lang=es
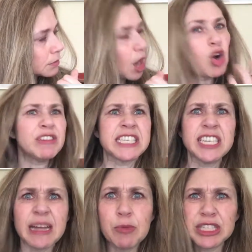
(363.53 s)
a
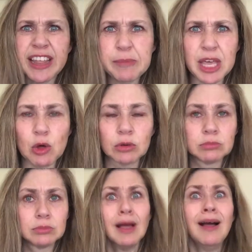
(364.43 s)
jovencita muerta de
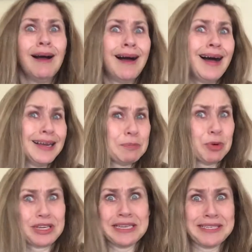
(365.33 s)
miedo. Ay,
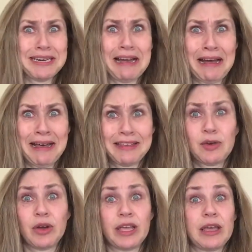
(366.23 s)
¿por qué será?
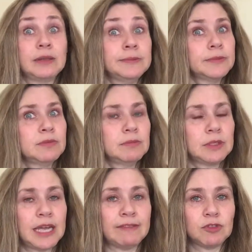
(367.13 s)
dijo ella.
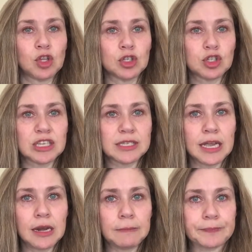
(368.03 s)
Entonces
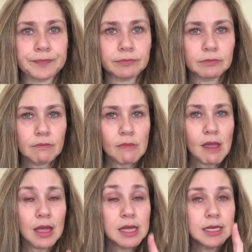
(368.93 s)
él,
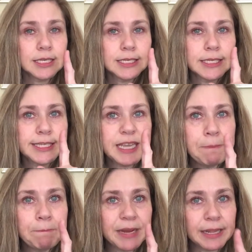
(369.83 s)

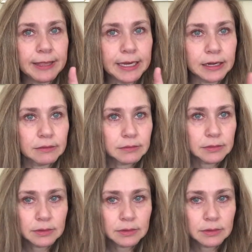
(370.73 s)
sin perder